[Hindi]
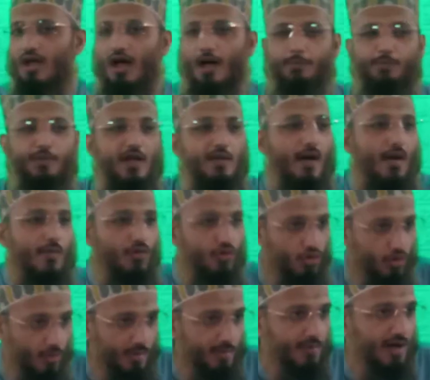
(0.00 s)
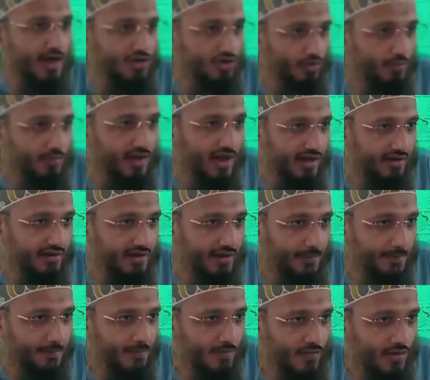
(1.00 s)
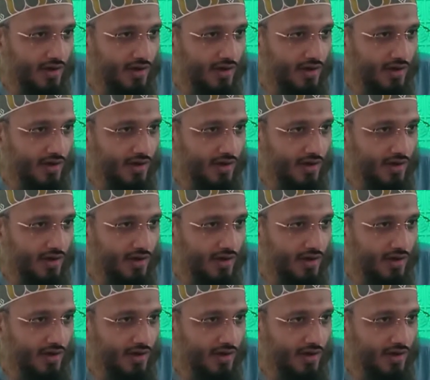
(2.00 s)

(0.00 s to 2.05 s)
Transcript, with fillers: अपने इमामों को भी मासूम कहते हैं